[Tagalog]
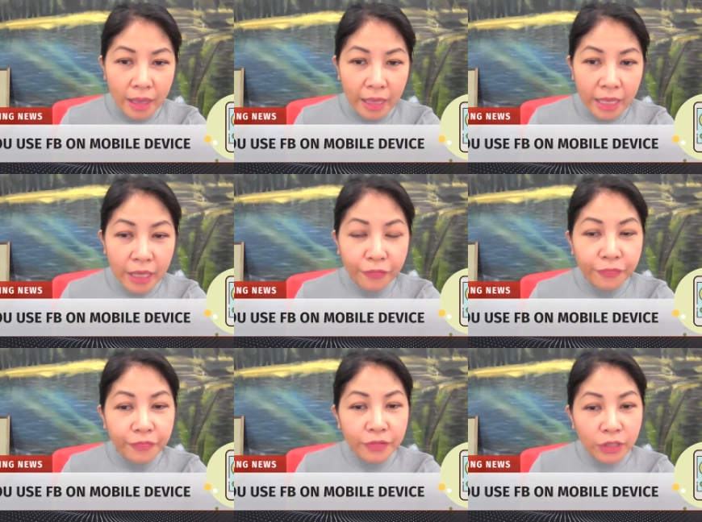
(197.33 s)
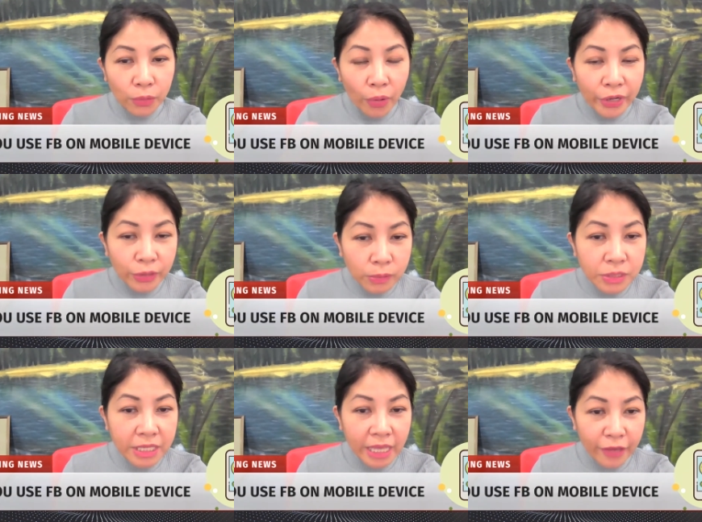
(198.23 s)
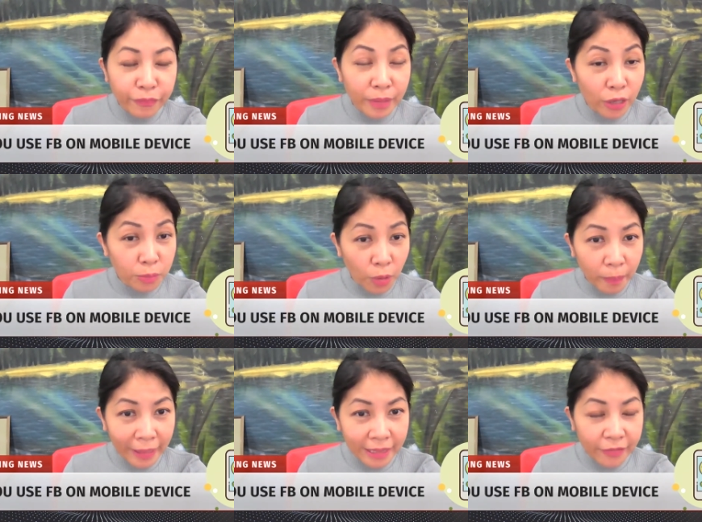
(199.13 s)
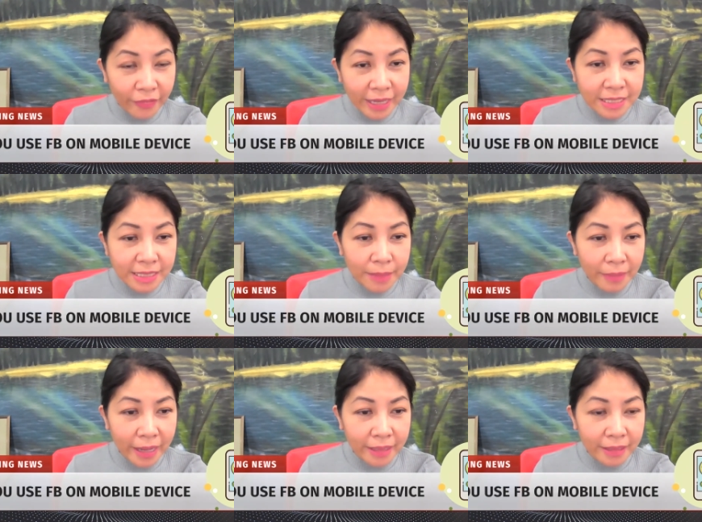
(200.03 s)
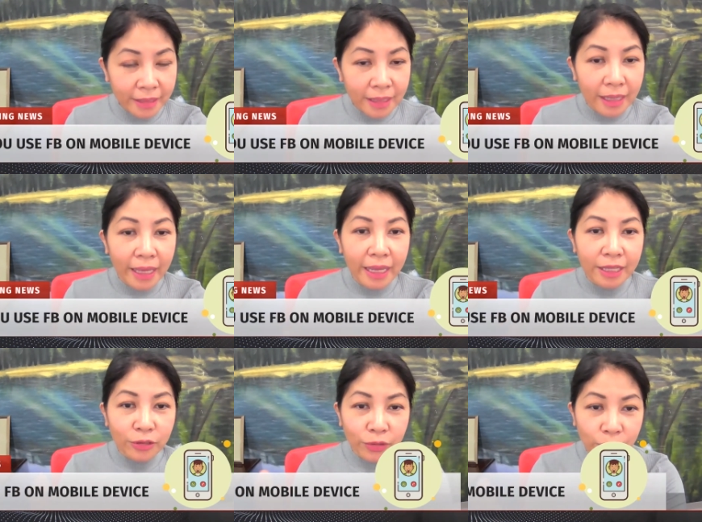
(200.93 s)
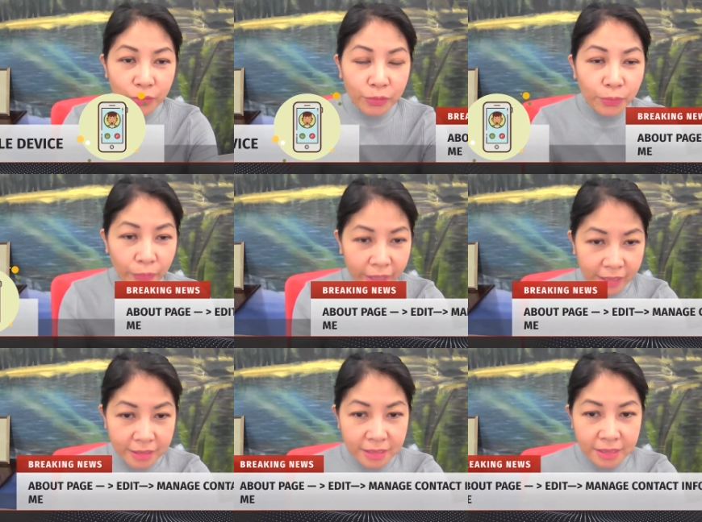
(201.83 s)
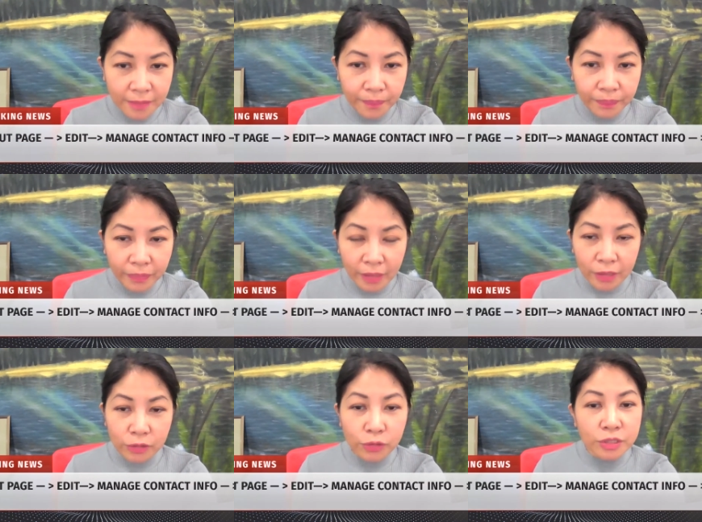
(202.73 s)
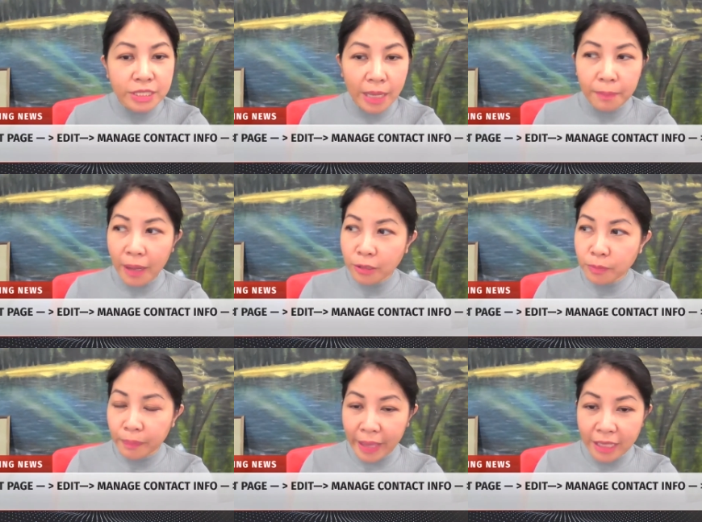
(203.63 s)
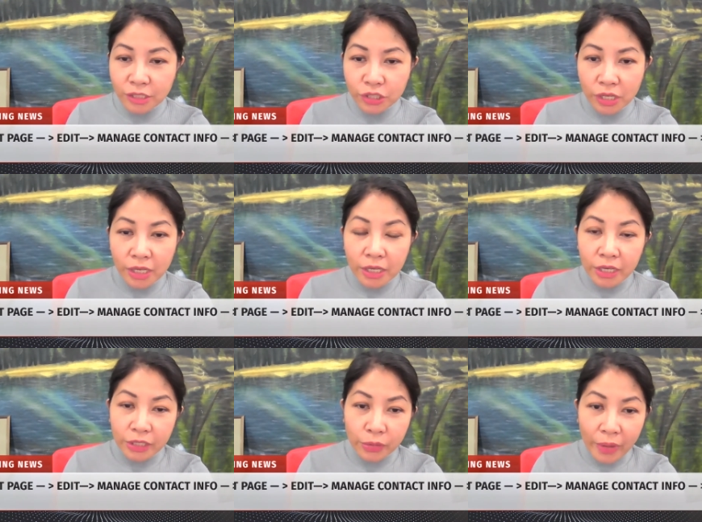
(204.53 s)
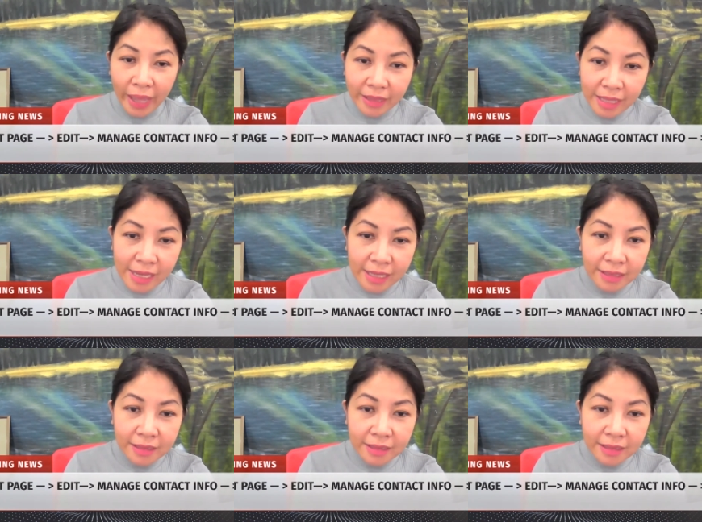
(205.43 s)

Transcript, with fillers: If you are using FB on mobile device naman, ito yung ways. Doon sa About page, you edit,